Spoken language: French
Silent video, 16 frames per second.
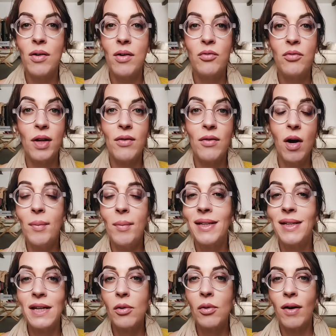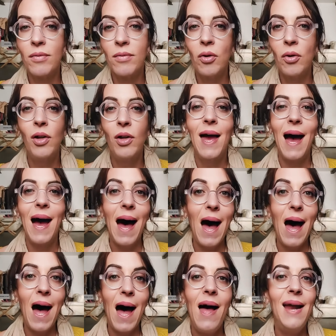eh bien, vous allez voir ben, qui correspondent
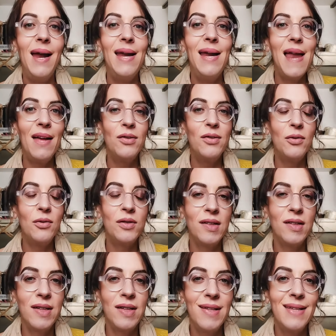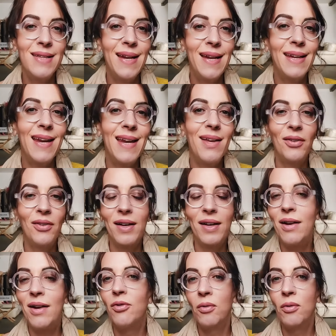à la société telle qu'elle est en
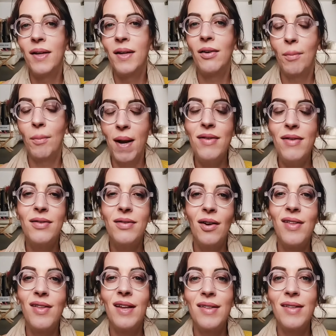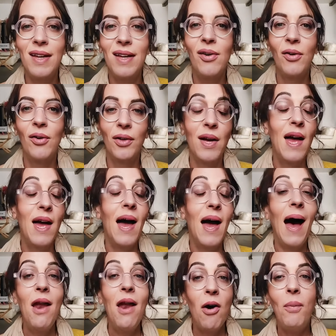train de se mettre en place dans les années 50.
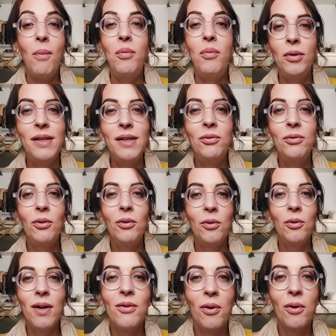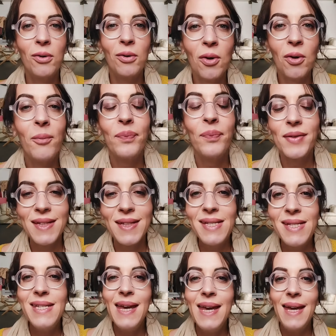Alors, petit tour d'horizon. Donc,
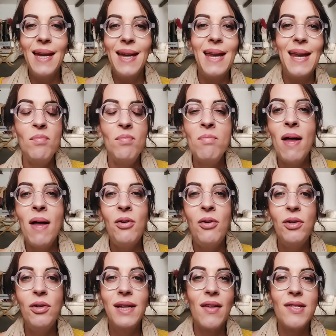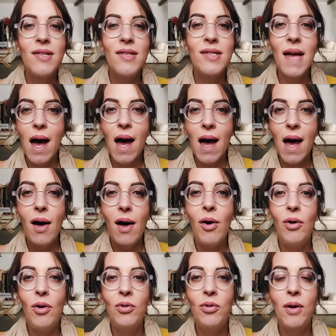qui est le mannequin star
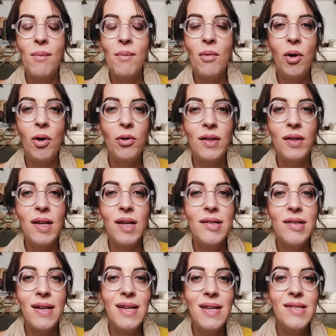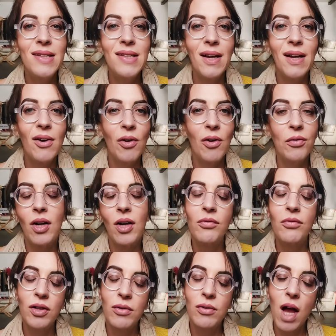euh, de la mode des années 50, enfin
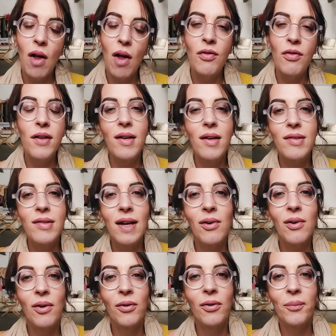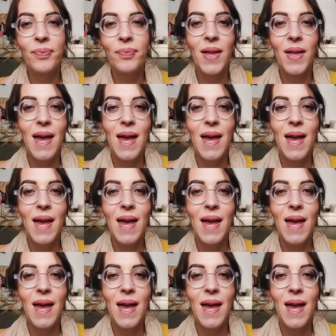45-50